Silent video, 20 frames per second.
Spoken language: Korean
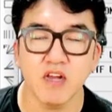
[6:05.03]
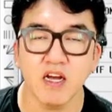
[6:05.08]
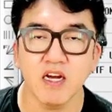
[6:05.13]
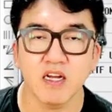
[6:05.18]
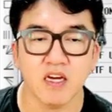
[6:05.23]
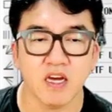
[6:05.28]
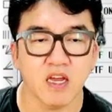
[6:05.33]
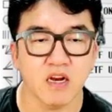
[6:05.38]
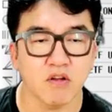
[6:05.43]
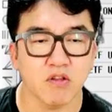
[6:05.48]

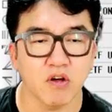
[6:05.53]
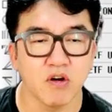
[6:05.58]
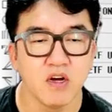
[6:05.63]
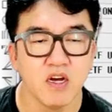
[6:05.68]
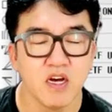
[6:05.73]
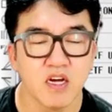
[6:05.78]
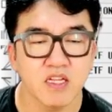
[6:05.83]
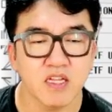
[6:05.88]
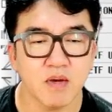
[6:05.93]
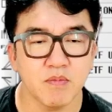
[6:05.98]
그러니까 예를 들어서
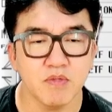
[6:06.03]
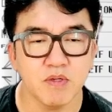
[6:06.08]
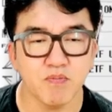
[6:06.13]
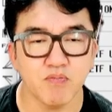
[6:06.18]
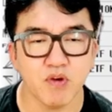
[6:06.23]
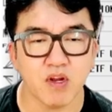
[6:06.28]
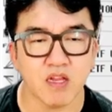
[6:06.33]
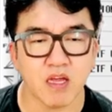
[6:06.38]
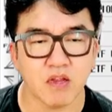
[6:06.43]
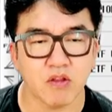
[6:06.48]

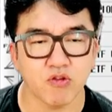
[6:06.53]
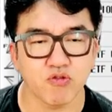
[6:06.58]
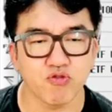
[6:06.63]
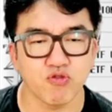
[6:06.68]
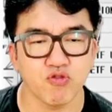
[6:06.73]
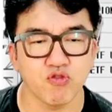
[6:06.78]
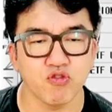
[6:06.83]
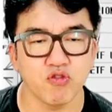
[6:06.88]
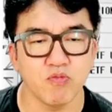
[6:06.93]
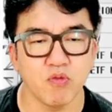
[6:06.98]
30불에
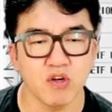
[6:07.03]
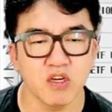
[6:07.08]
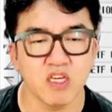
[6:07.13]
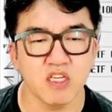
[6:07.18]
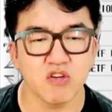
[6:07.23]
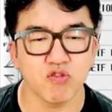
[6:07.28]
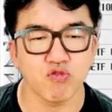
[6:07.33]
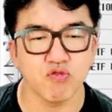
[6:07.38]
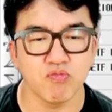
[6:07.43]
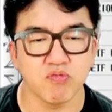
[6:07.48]
5주, 뭐
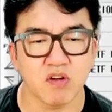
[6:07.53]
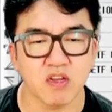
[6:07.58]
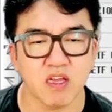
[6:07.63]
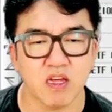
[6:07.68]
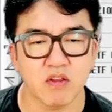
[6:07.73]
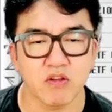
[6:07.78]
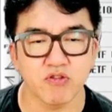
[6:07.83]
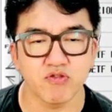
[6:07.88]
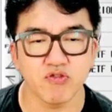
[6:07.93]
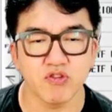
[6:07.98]
29불에
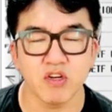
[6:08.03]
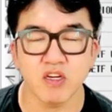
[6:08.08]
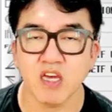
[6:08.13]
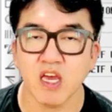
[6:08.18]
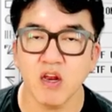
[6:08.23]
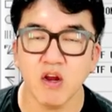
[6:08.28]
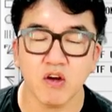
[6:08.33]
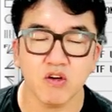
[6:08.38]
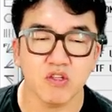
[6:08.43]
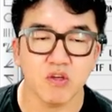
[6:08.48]
5주 이렇게
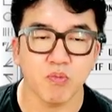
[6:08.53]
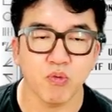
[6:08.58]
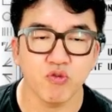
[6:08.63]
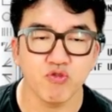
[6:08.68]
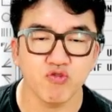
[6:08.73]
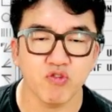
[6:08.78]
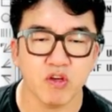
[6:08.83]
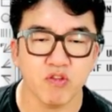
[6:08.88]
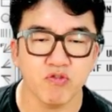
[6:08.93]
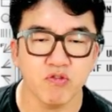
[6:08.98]
해놨거든요.
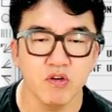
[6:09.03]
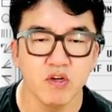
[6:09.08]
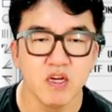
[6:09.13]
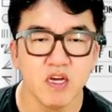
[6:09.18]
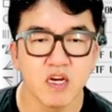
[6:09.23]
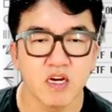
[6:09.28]
본주에도.